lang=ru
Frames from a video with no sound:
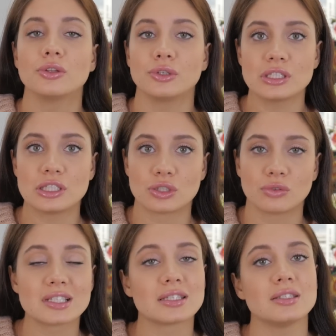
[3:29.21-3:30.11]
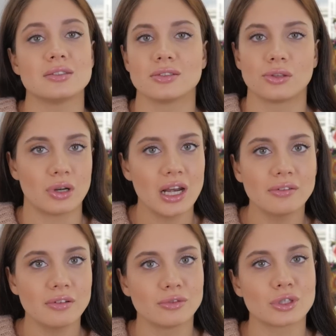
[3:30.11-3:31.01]
Но если же у вас кисти из
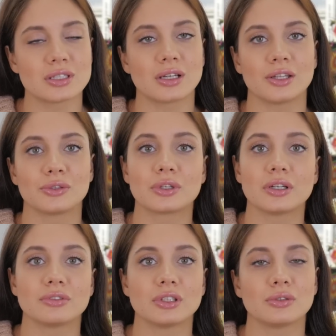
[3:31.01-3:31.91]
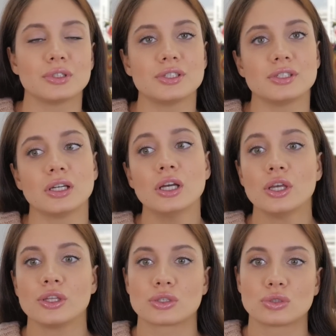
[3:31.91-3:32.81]
натурального ворса, которые вы наносите
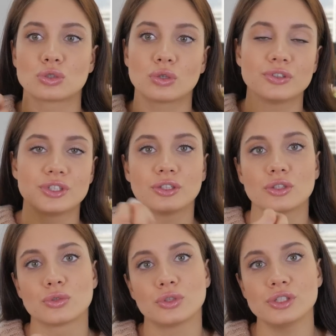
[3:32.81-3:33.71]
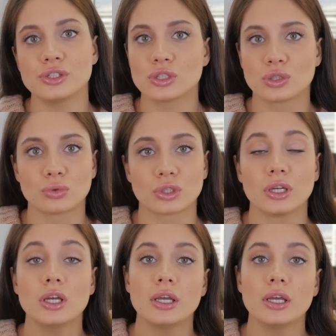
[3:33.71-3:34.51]
и растушевываете какие-то сухие текстуры,